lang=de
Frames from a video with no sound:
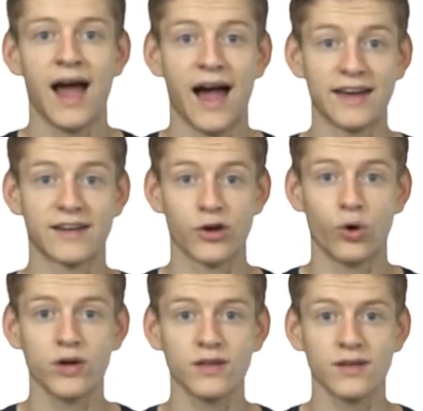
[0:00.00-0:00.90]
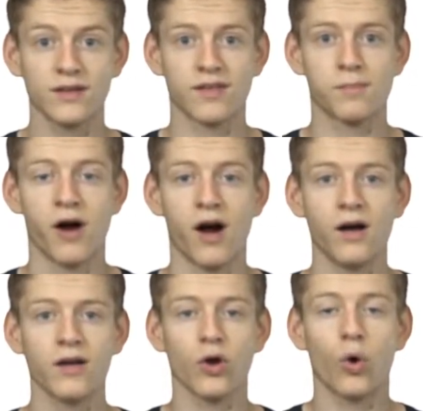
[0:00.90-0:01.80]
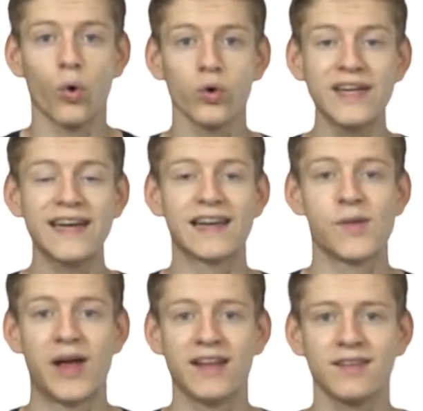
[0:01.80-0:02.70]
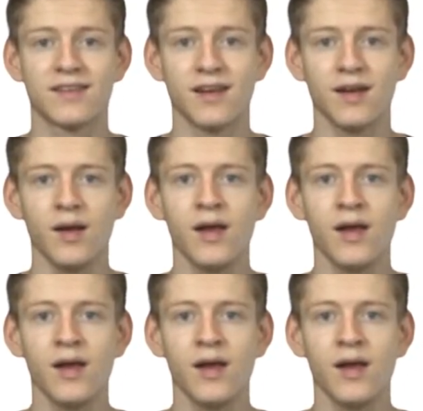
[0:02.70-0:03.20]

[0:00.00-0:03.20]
Ein geordnetes Paar ohne Elemente